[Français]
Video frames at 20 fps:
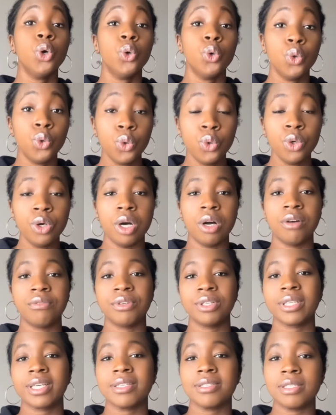ou euh,
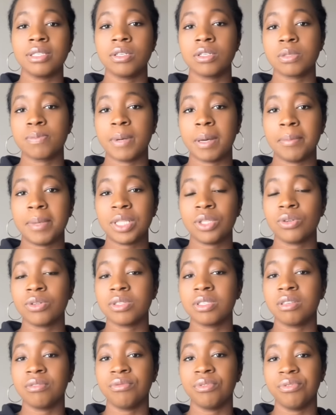votre résidence permanente
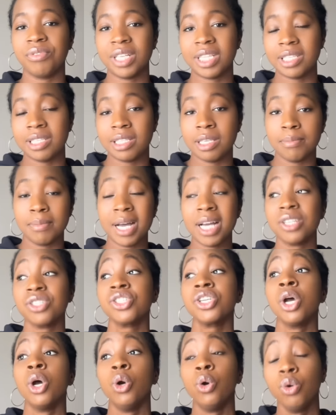si vous faites les
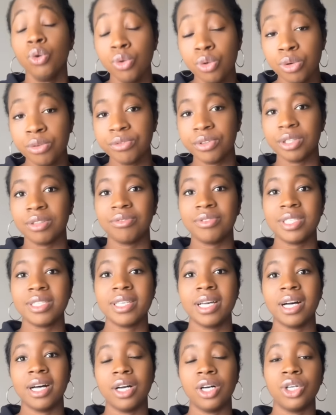démarches ou votre
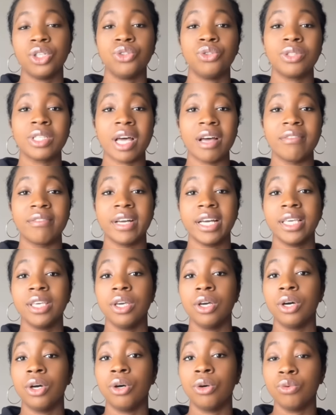visa de
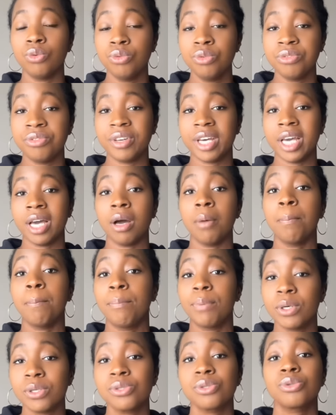travail ouvert
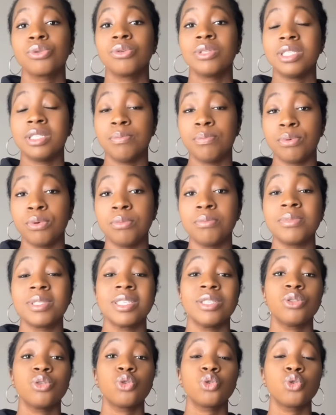post-diplôme.
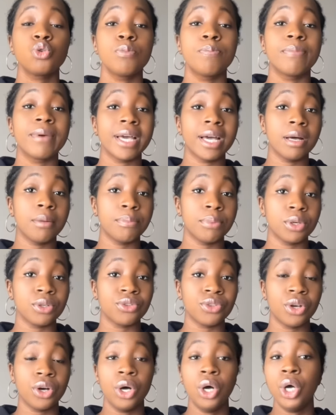C'est super
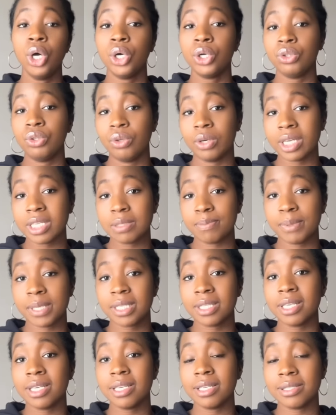important de
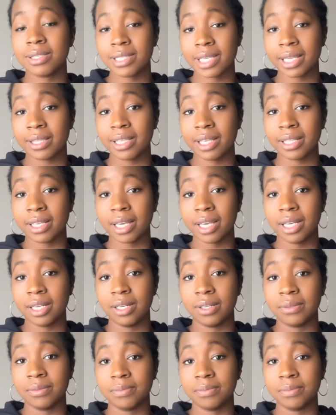respecter certaines règles.